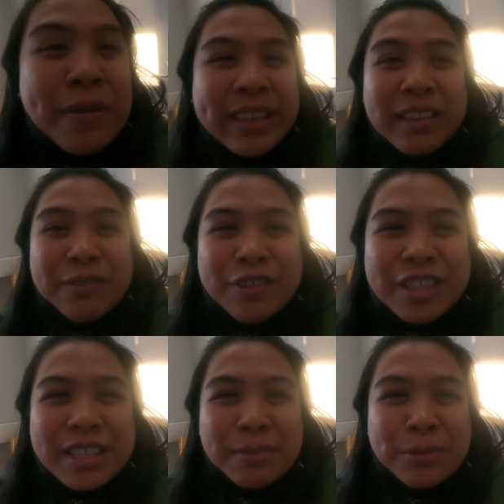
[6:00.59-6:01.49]
are waiting
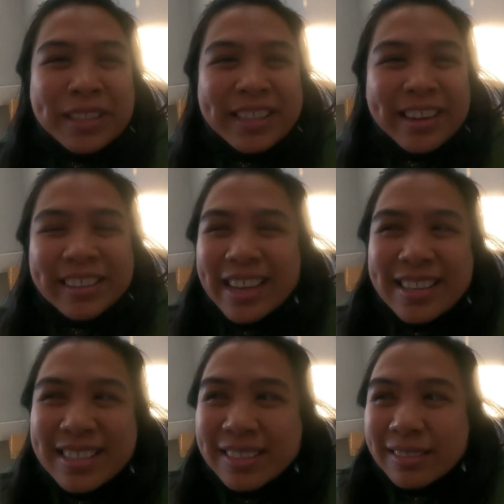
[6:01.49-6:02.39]
for someone there
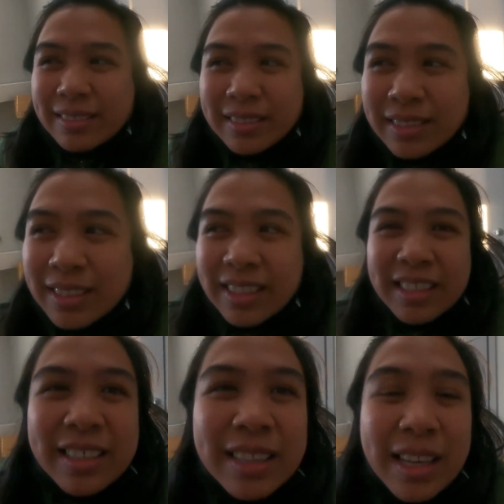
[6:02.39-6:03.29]
guys. So,
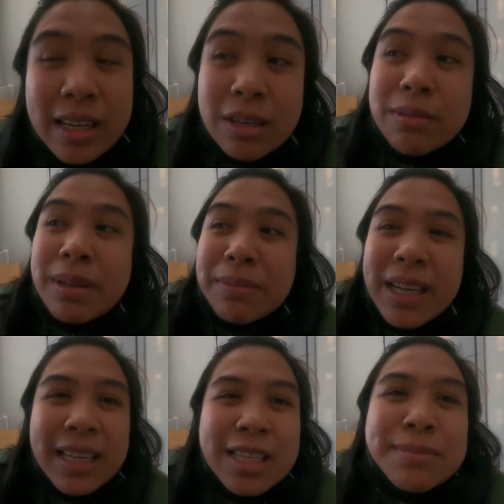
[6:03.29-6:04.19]
andun may
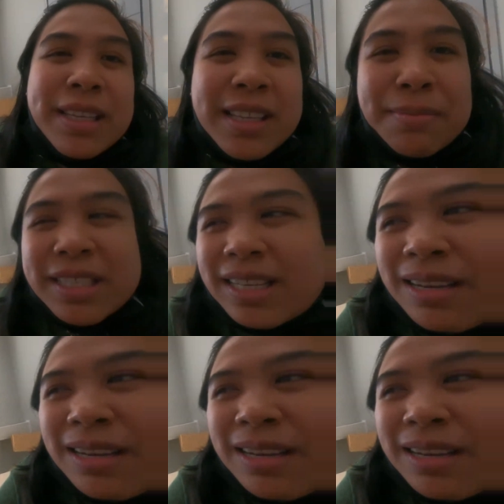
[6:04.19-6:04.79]
mga classmates kami